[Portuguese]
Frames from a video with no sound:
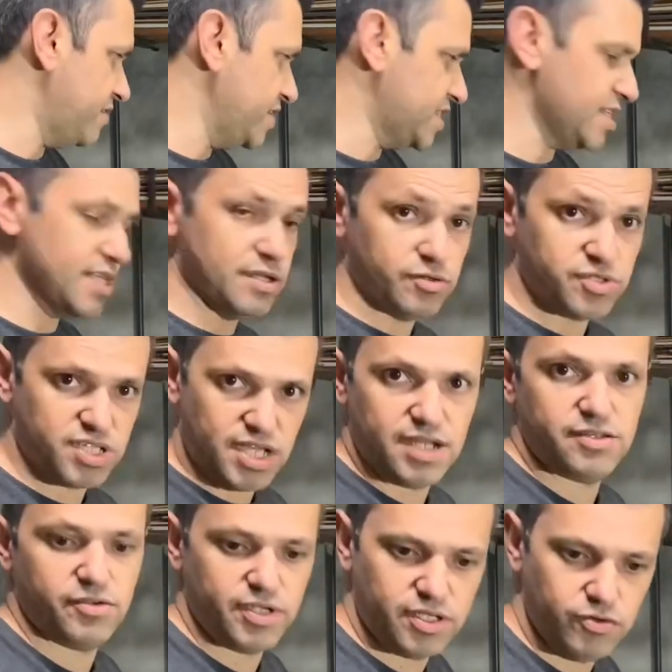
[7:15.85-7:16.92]
ver se deu
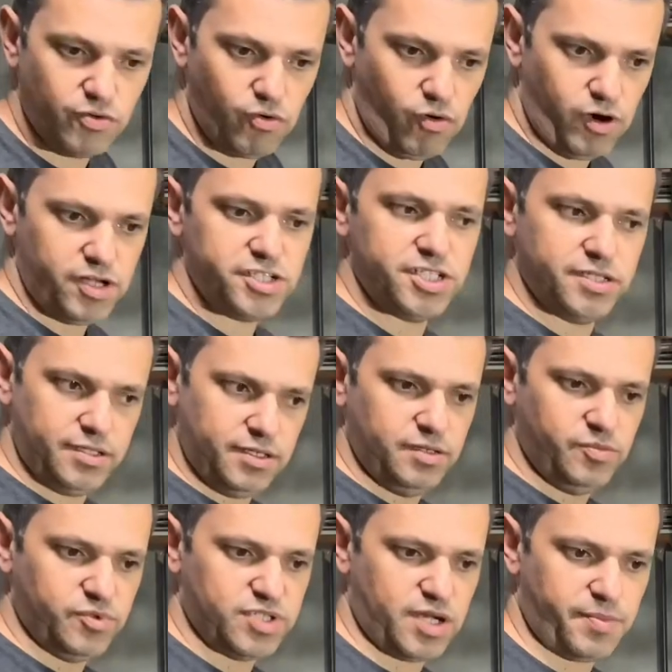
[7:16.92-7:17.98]
certo aqui o corte
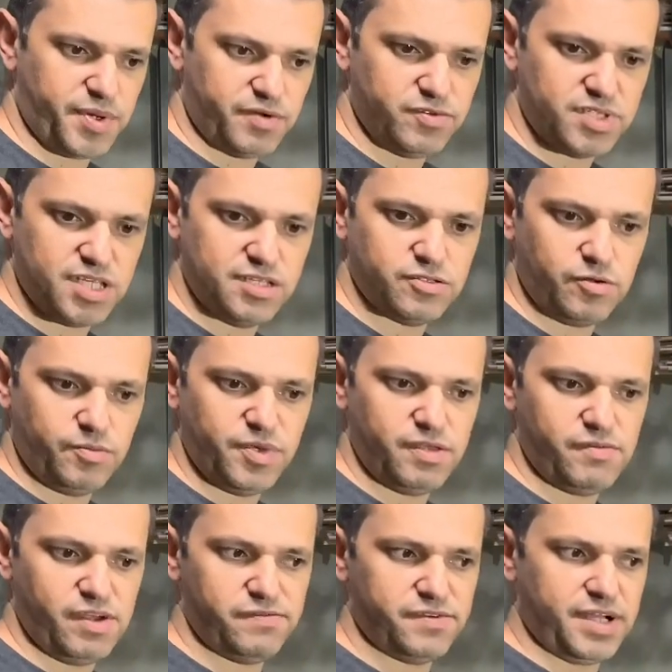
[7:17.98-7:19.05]
Vou mostrar para vocês como que
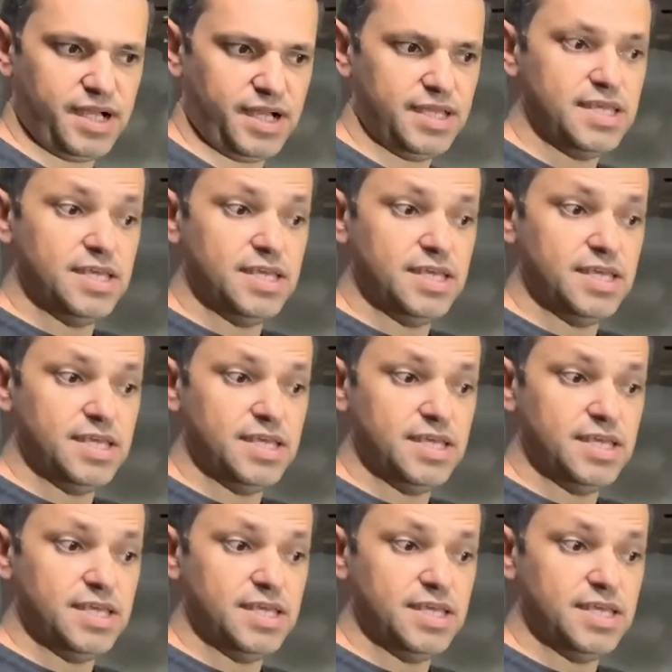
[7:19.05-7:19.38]
vai ficar.